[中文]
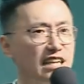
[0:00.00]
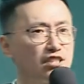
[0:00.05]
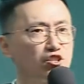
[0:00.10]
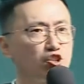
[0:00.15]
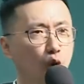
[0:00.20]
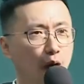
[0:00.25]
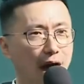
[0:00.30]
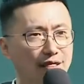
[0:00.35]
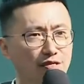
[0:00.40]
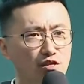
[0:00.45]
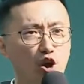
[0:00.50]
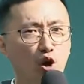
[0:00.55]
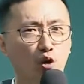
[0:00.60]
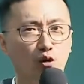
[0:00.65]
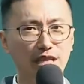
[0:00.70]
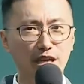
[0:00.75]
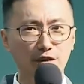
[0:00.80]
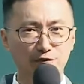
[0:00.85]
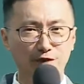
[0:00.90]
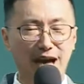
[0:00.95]
传统
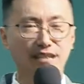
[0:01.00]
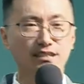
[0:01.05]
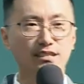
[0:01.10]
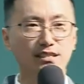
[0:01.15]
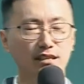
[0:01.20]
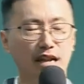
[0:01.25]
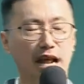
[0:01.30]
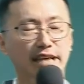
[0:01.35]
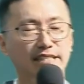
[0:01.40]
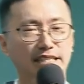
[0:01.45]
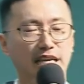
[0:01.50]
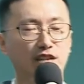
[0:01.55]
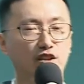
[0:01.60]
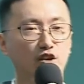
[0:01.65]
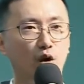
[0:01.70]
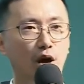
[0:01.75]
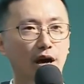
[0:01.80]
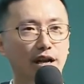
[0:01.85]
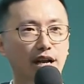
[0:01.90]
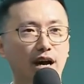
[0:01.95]
的方式来讲的
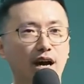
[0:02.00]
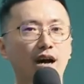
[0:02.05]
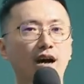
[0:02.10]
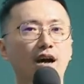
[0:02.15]
话呢，